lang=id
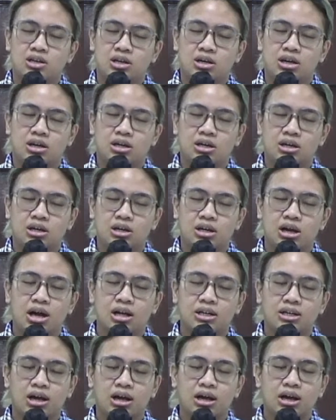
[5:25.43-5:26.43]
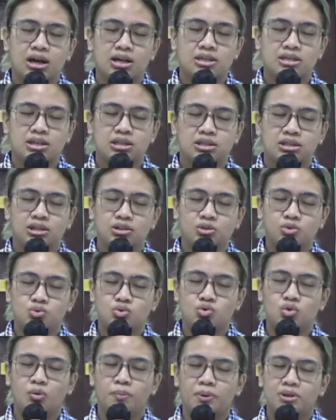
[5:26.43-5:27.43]
uh, agar hanya
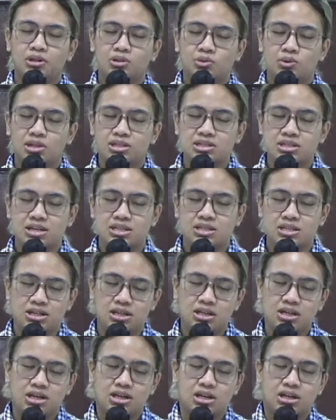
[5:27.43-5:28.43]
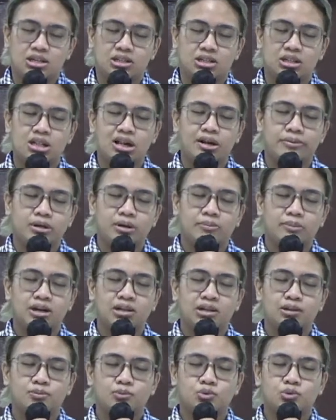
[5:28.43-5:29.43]
tertuju kepada Tuhan saja. Di dalam nama
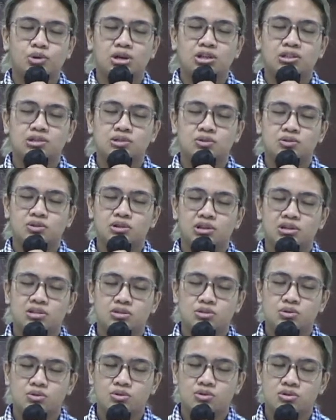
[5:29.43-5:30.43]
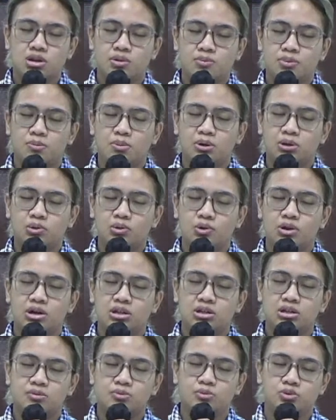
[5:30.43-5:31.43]
anakmu Tuhan Yesus Kristus kami berdoa
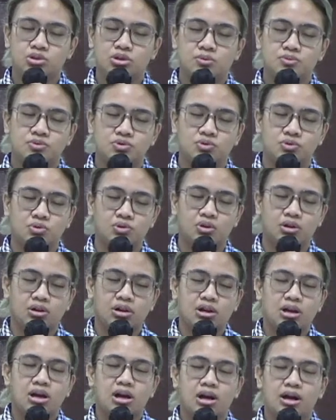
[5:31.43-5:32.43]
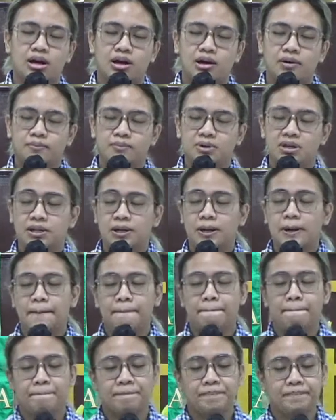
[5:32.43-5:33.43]
dan mengucap syukur. Amin.
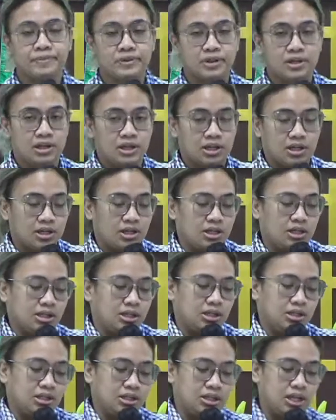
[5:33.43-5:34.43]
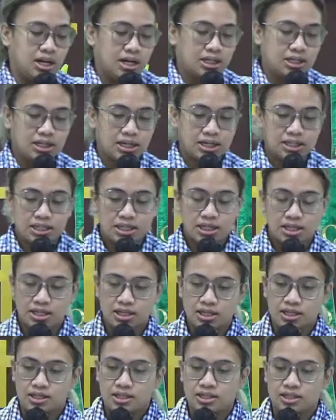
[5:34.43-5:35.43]
Nah adik-adik
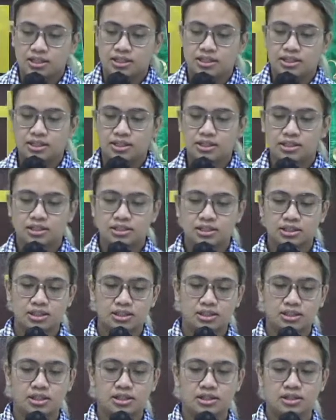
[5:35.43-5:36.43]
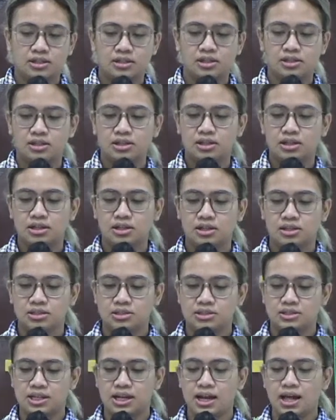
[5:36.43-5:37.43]
uh,
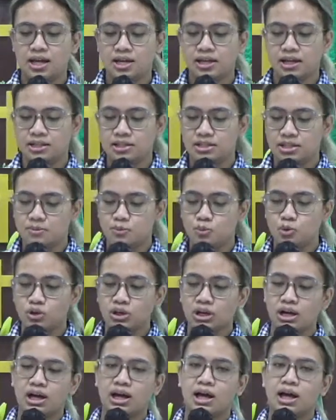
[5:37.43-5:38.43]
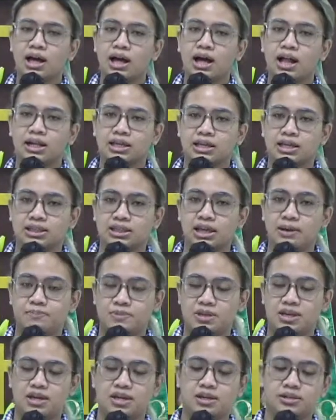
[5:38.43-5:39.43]
silahkan dibuka
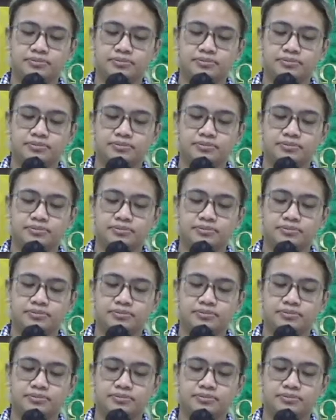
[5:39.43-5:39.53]
Alkitabnya.